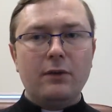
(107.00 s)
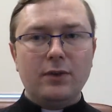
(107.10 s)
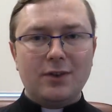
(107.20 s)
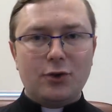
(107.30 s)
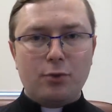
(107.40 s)

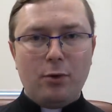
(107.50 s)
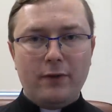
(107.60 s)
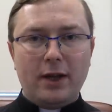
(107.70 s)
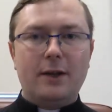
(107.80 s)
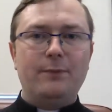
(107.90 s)
A więc
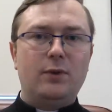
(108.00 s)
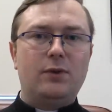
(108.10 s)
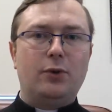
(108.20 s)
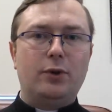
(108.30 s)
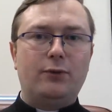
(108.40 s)
człowiek,
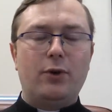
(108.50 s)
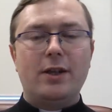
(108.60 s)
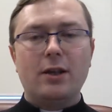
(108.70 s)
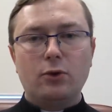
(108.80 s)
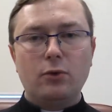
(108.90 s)
co do
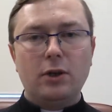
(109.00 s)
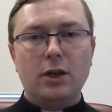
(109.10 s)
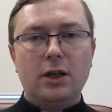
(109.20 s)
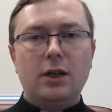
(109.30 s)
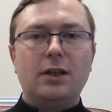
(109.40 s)
swojej natury,